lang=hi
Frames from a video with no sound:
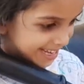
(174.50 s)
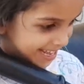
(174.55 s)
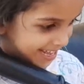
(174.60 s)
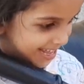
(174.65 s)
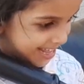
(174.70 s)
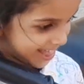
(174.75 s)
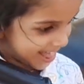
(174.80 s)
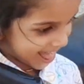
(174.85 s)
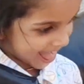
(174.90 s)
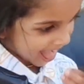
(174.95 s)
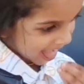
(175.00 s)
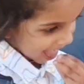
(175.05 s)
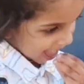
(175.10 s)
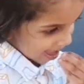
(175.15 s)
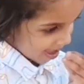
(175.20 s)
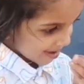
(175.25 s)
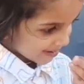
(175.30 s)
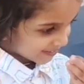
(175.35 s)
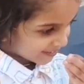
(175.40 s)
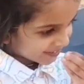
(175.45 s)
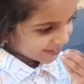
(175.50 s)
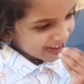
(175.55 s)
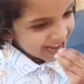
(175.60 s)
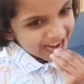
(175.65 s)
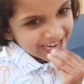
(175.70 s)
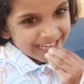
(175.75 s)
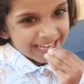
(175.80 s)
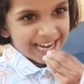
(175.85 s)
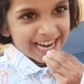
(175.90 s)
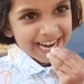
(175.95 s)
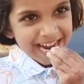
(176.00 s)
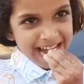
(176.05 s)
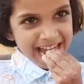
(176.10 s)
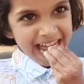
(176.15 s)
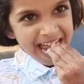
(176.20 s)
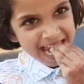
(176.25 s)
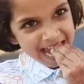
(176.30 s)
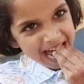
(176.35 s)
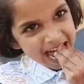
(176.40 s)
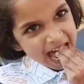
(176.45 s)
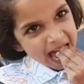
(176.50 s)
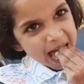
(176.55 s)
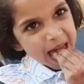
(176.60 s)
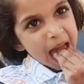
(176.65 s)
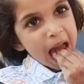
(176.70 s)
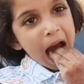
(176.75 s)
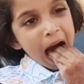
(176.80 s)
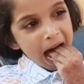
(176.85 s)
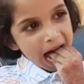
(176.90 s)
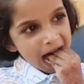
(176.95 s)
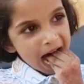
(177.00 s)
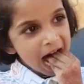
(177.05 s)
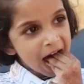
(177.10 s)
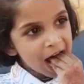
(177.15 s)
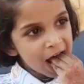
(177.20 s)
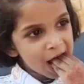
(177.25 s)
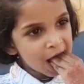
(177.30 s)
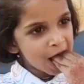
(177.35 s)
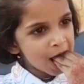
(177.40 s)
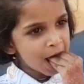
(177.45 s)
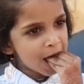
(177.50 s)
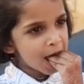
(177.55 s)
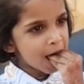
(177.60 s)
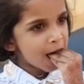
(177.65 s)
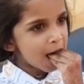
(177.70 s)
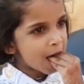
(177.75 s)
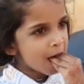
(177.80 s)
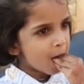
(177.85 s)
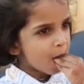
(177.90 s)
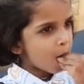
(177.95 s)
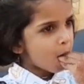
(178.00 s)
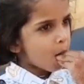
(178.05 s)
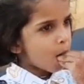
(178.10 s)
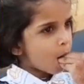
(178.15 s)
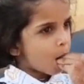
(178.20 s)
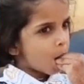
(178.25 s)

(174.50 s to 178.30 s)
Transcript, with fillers: हैं बुआ के घर ये आपका घर नहीं है